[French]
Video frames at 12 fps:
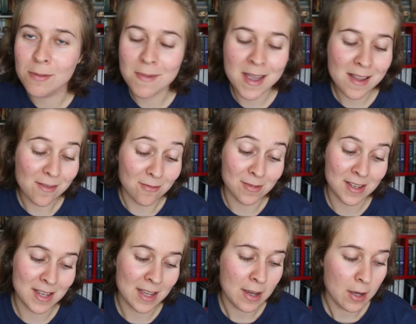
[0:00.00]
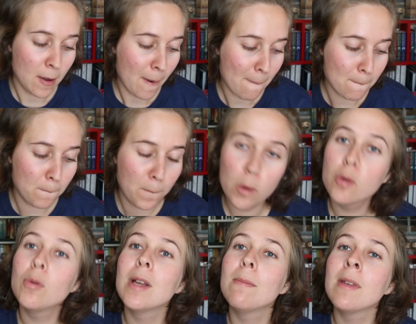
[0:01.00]
semaines. On s'est
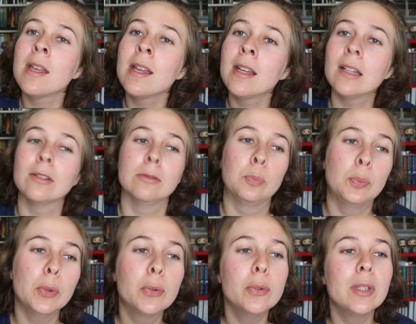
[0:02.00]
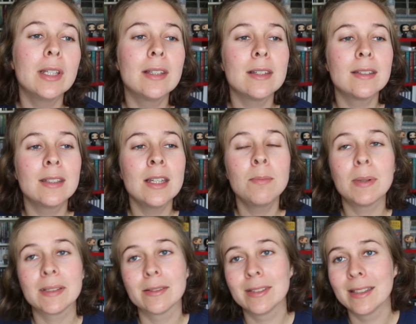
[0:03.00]
beaucoup aimé, euh, beaucoup détesté
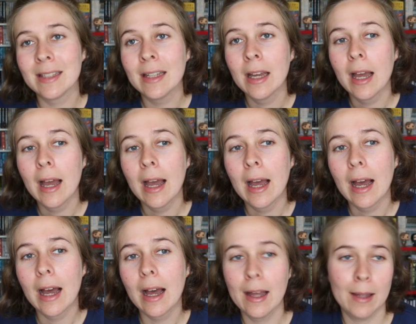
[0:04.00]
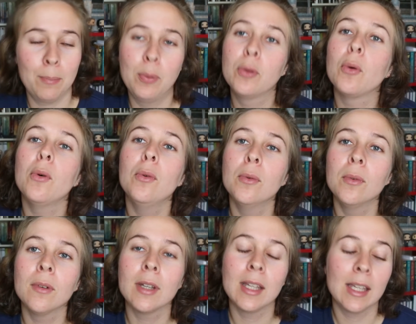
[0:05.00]
parce que c'était un peu trop
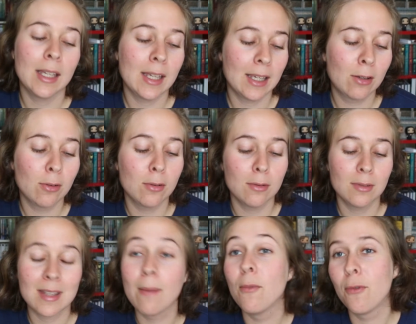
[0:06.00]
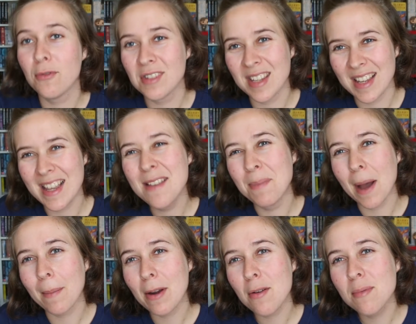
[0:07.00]
long et que ça me faisait
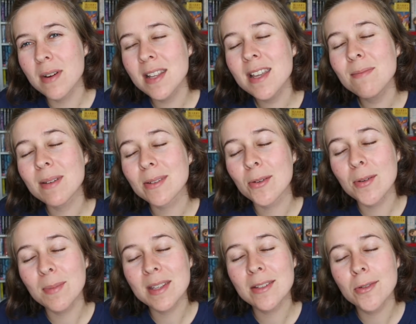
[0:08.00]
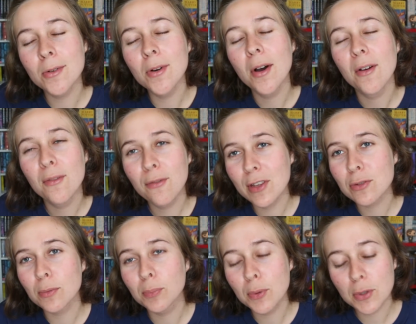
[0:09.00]
hyper mal au poignet parce que le bestiau fait
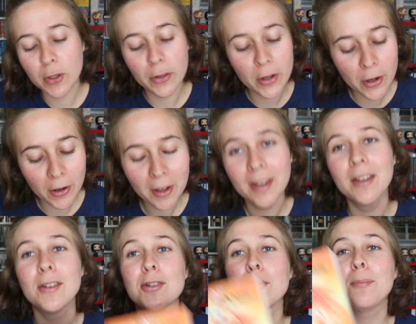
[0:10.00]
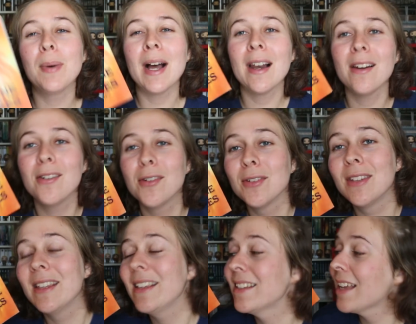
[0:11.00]
son pesant d'or. Je parle
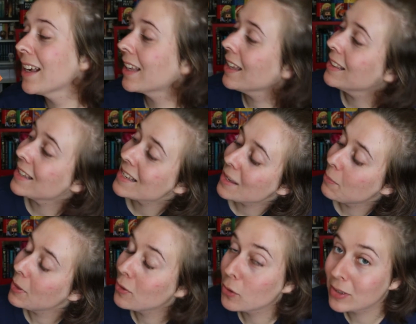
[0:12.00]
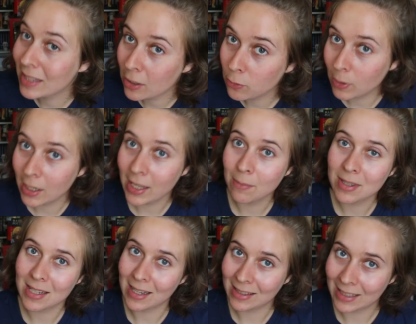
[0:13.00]
des arcanes des épées de Tad
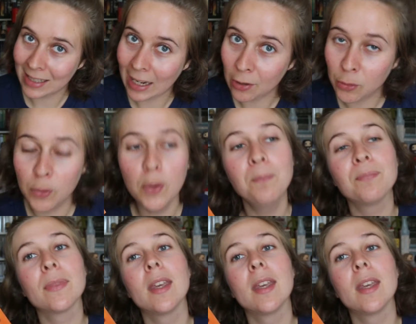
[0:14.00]
Williams, l'intégrale 2.